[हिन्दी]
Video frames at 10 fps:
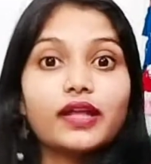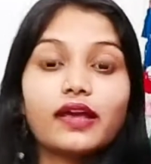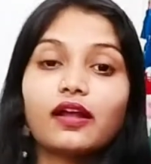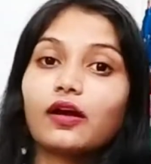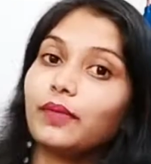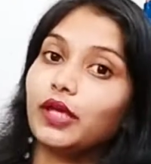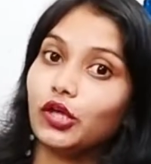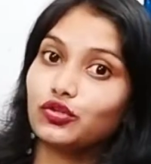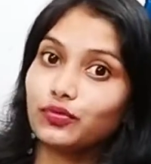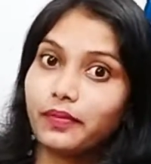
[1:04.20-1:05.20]
देखकर हमें
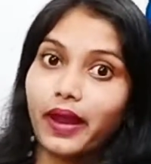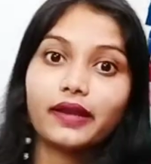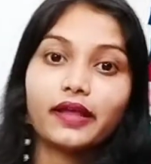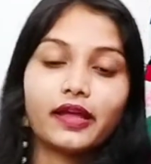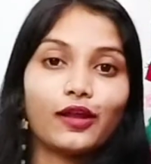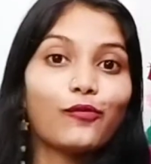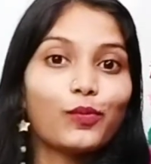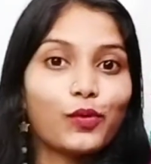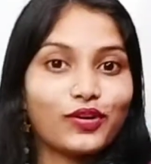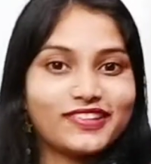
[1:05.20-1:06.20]
ये जो मैट है ना वो
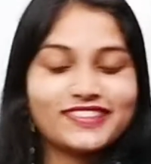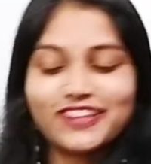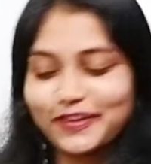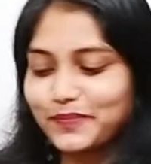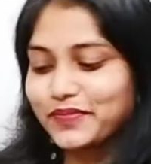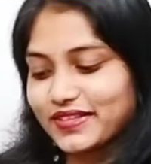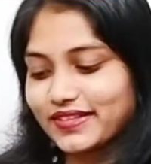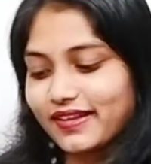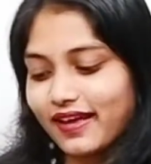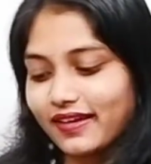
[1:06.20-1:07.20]
बहुत ही ज़्यादा
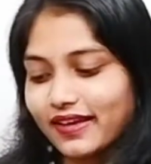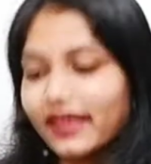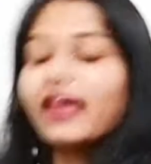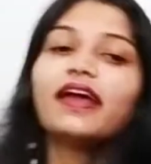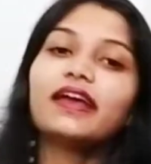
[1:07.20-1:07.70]
पसंद आ गई